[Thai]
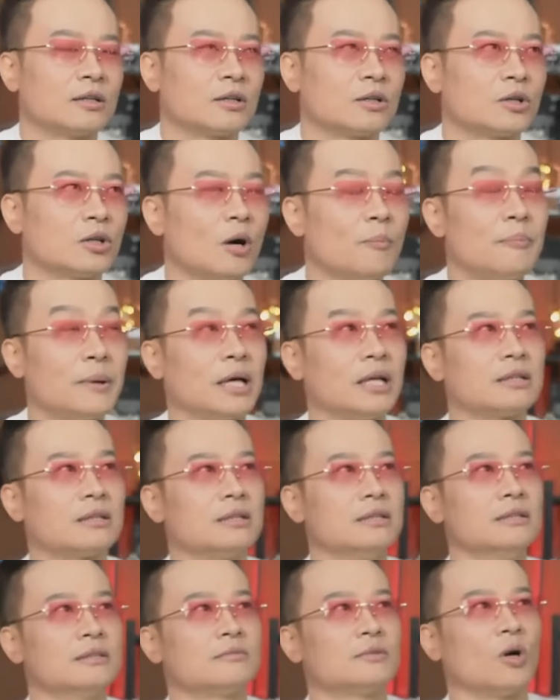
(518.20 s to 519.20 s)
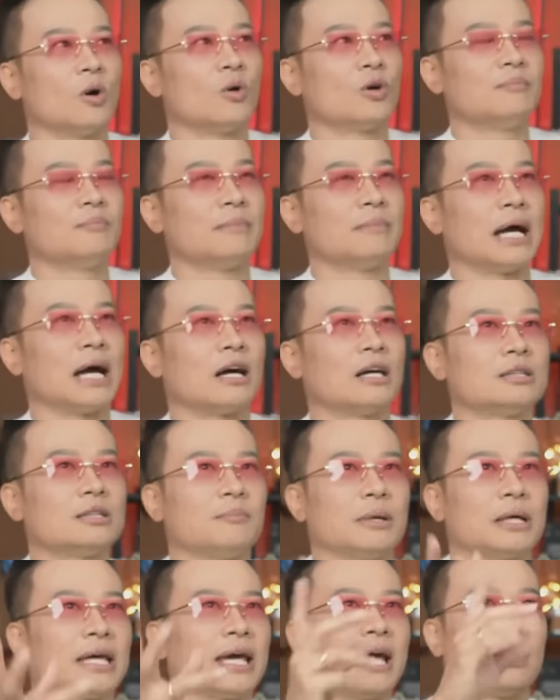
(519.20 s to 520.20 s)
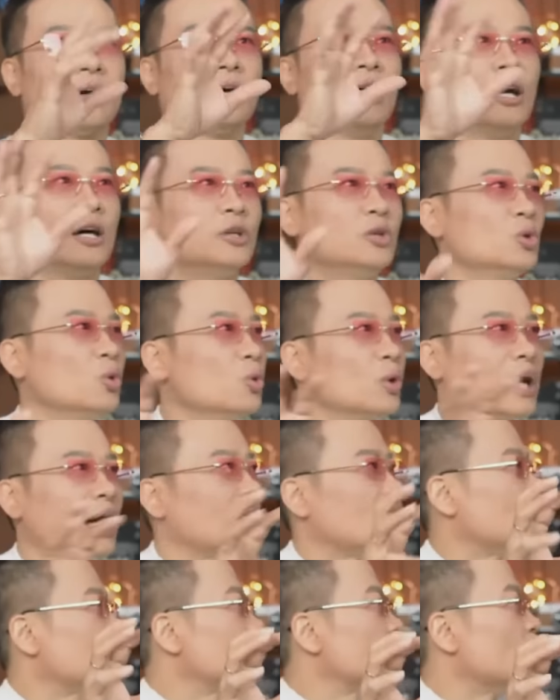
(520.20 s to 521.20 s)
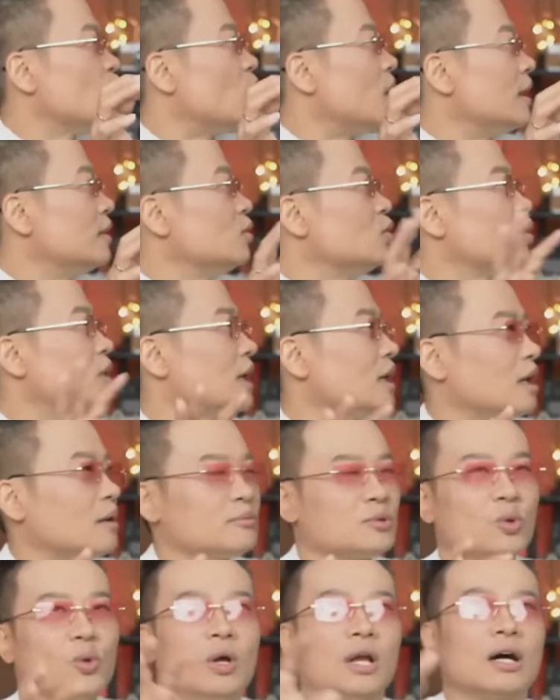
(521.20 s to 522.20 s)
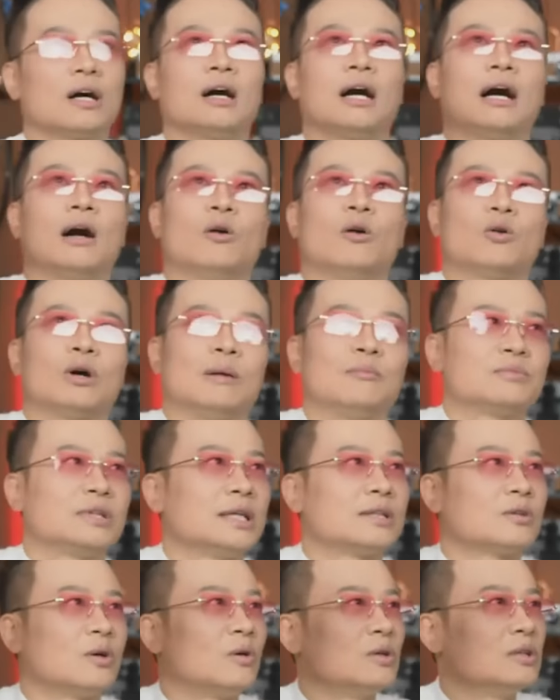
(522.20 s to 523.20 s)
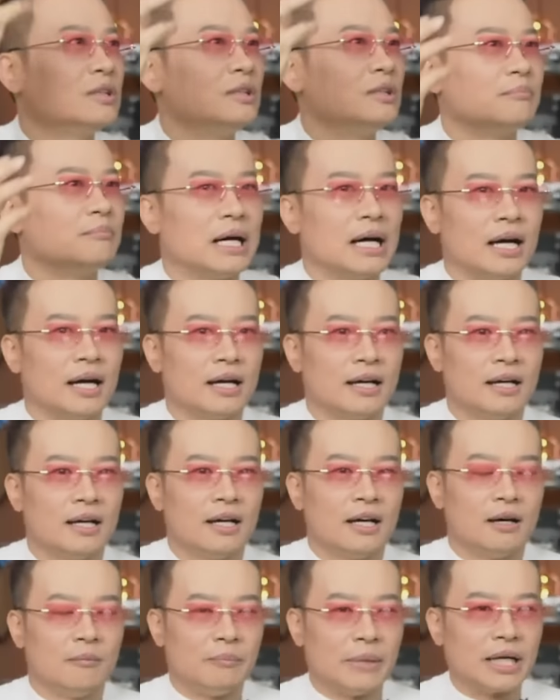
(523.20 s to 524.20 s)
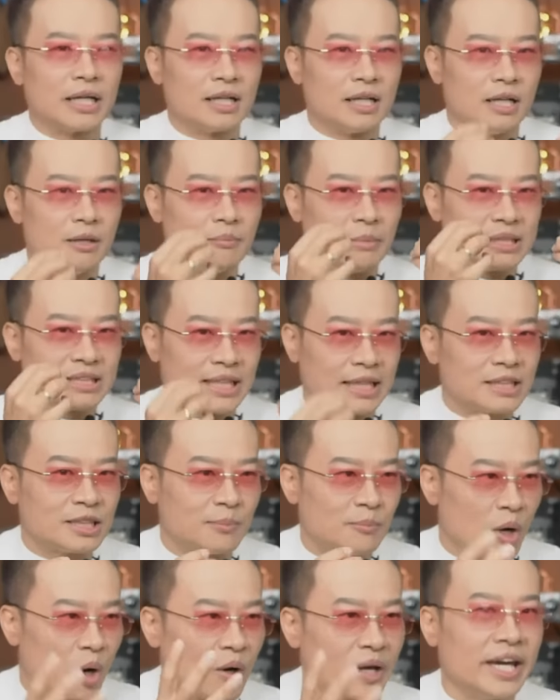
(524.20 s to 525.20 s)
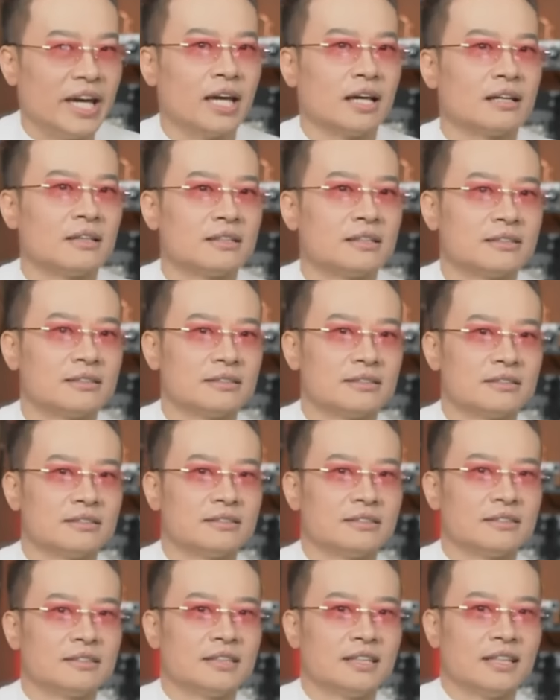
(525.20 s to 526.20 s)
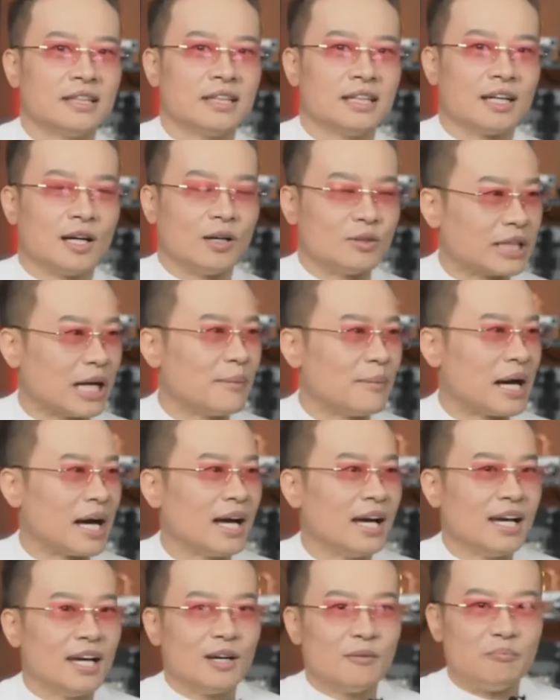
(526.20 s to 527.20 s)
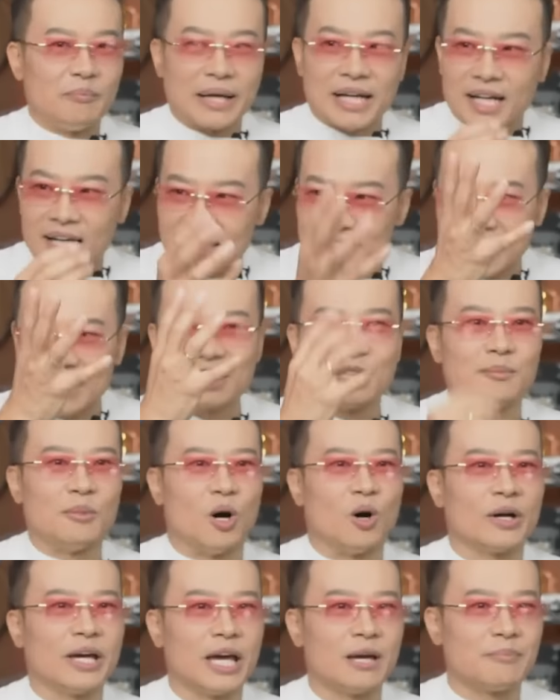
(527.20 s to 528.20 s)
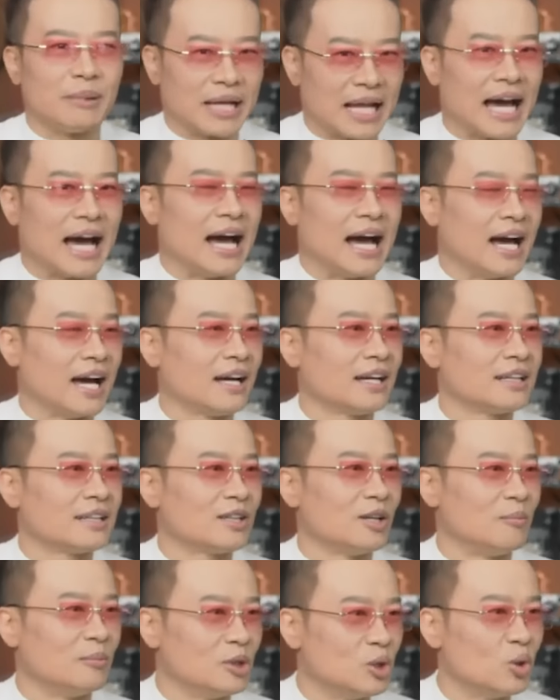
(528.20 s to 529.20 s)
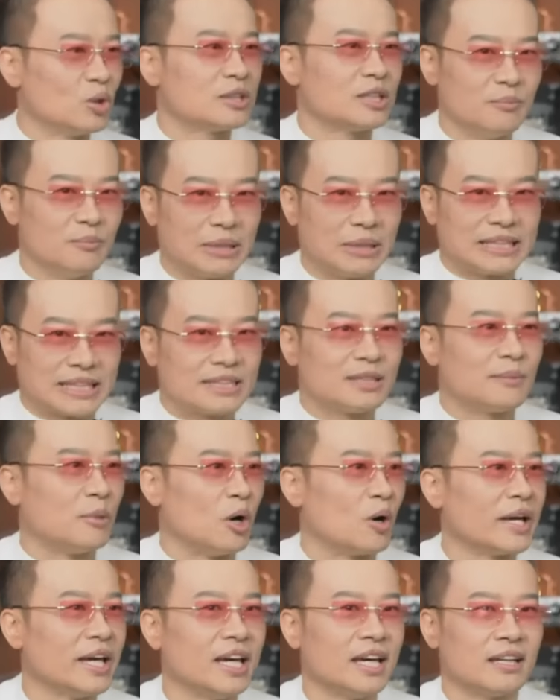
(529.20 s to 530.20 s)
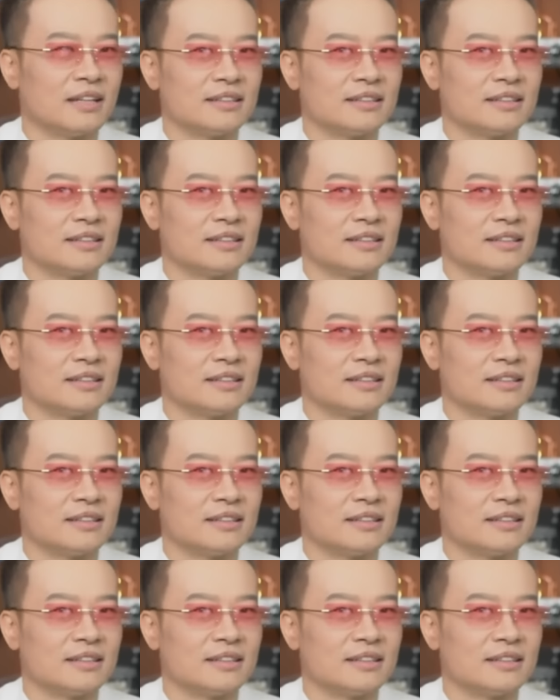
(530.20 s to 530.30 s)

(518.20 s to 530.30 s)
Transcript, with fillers: ก็ไปตื่นโตขึ้นมาก็จะไปแค่ดูแค่รอบตัว ดูแค่รอบตัวแล้วก็เอาความคิดของคนอื่นมา ไม่เคยมาใช้สมองเอง เข้าใจป่ะไม่เคยใช้สมองเองปัญหาของมนุษย์คือไม่ใช้สมองเอง